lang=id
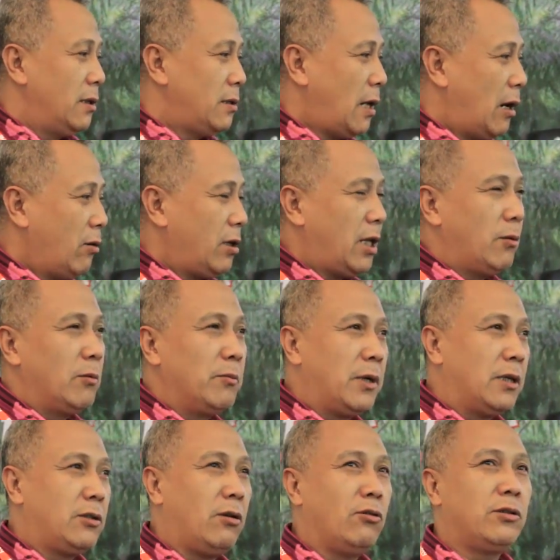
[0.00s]
selalu kita
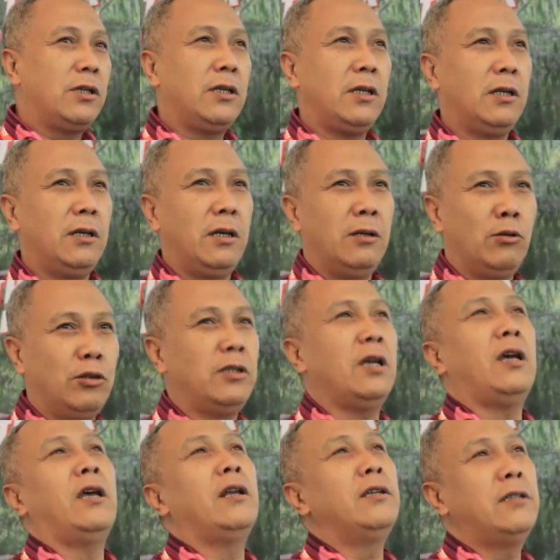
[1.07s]
memberi solusi ke
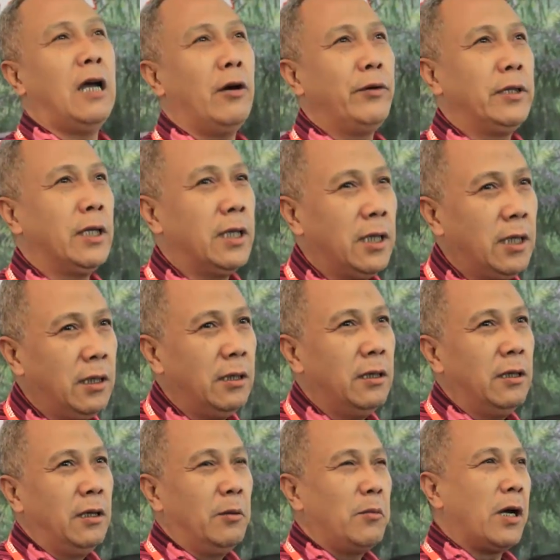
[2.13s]
khususnya kayak di sawit ini
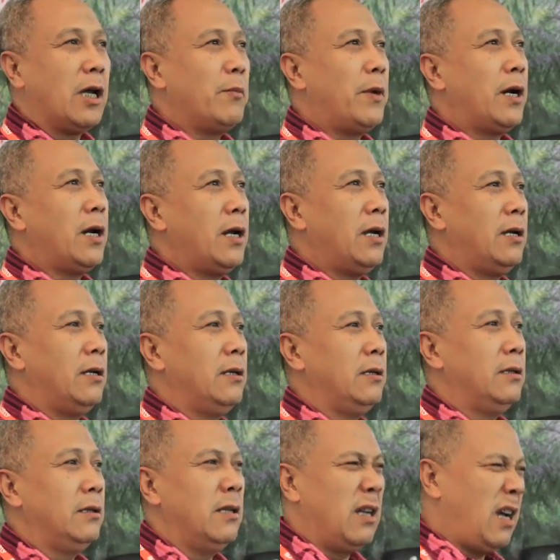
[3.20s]
bagaimana
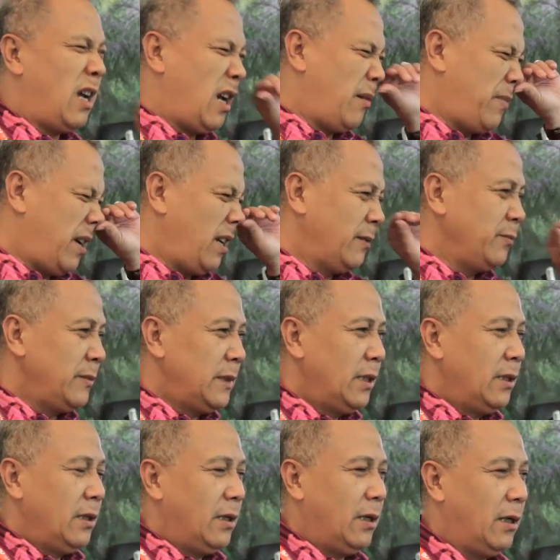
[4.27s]
dengan apa
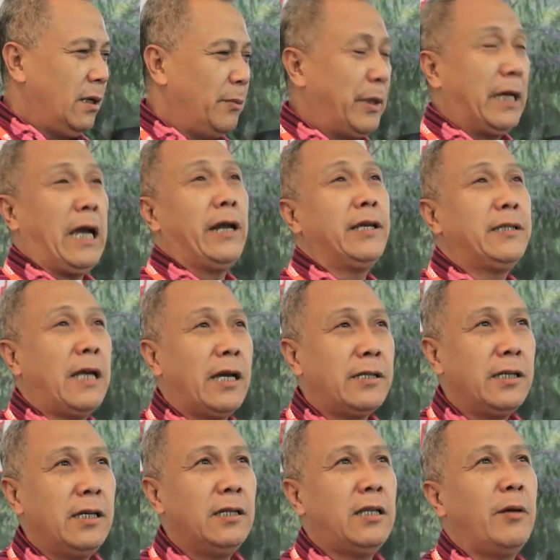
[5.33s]
e,
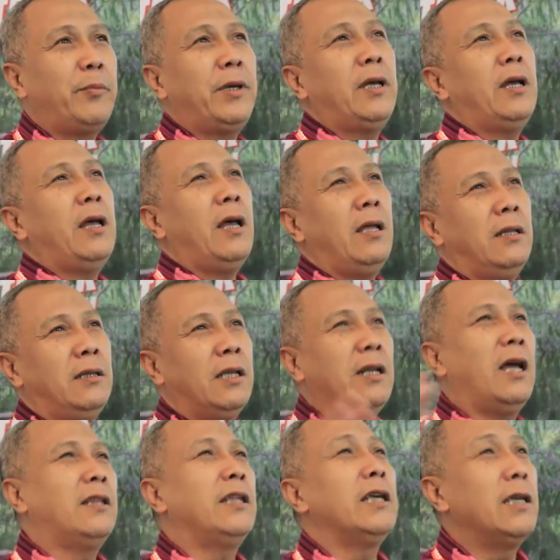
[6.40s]
mekanisasi tapi
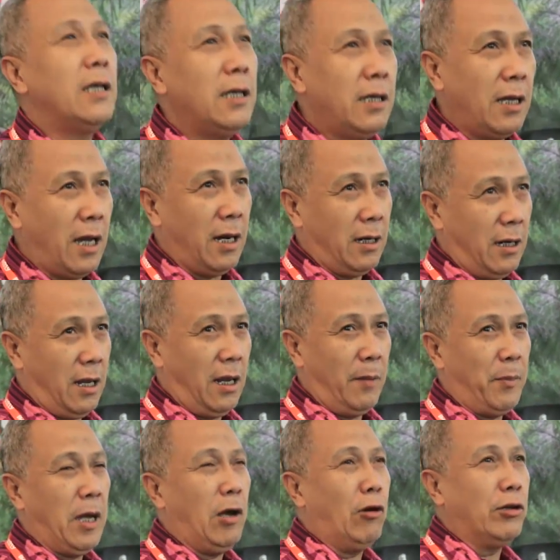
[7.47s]
tidak tinggi har,
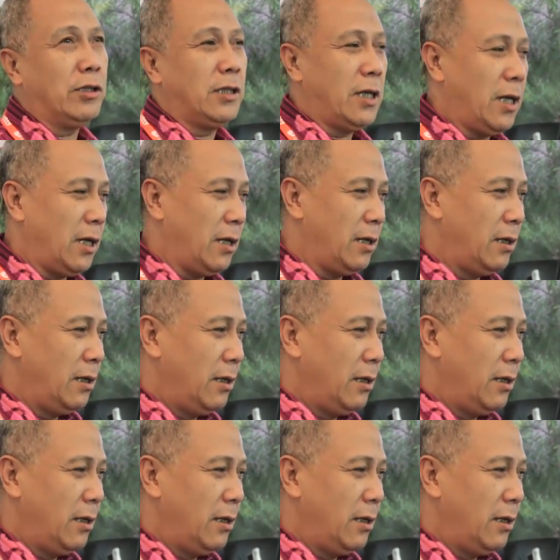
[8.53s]
apa cost-nya